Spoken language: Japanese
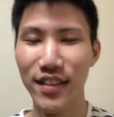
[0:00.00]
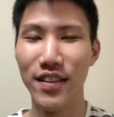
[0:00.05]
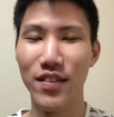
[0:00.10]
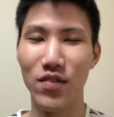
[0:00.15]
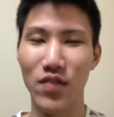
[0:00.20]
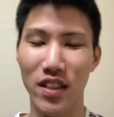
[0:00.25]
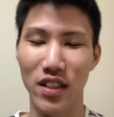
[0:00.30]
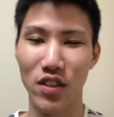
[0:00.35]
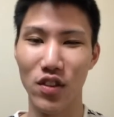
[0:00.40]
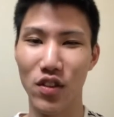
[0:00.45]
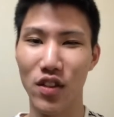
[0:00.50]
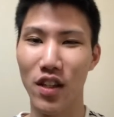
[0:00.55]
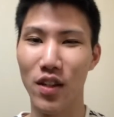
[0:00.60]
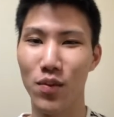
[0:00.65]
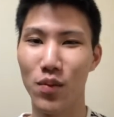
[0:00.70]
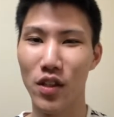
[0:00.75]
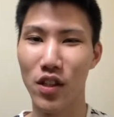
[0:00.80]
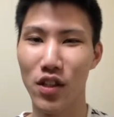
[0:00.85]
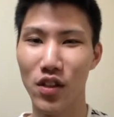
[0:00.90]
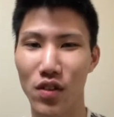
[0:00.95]
まあその辺も
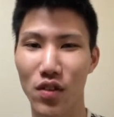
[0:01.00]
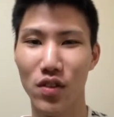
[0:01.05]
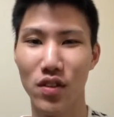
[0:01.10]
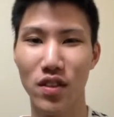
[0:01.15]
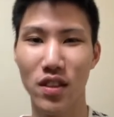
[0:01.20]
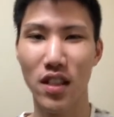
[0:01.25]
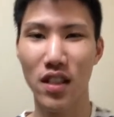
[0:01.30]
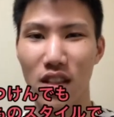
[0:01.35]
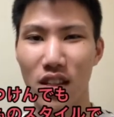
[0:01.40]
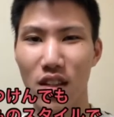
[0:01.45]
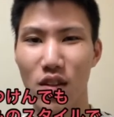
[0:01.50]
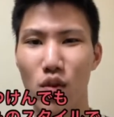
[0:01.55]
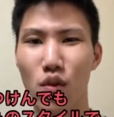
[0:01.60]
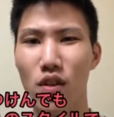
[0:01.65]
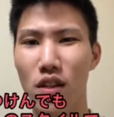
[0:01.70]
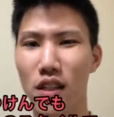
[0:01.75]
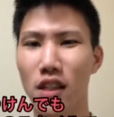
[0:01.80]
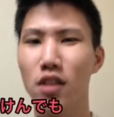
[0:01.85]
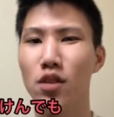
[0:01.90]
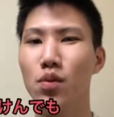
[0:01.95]
気をつけていこうかな
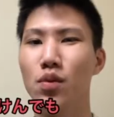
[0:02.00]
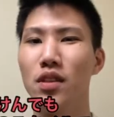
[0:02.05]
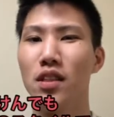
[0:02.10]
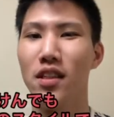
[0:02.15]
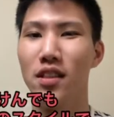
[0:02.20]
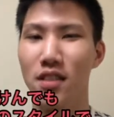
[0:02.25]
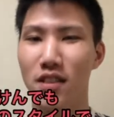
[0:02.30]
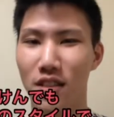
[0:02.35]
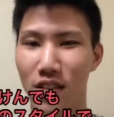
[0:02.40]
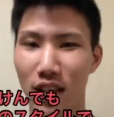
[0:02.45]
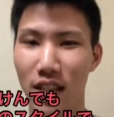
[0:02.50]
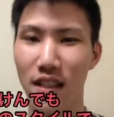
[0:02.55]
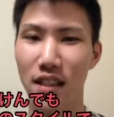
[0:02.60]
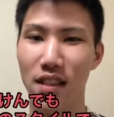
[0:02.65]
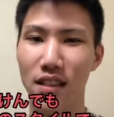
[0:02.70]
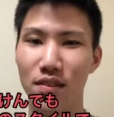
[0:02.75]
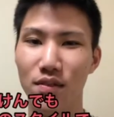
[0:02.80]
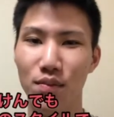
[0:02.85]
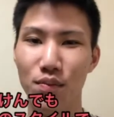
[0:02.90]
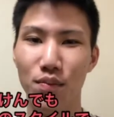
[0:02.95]
と思ってるんですよね
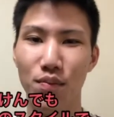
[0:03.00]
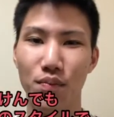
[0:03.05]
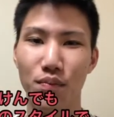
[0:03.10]
うん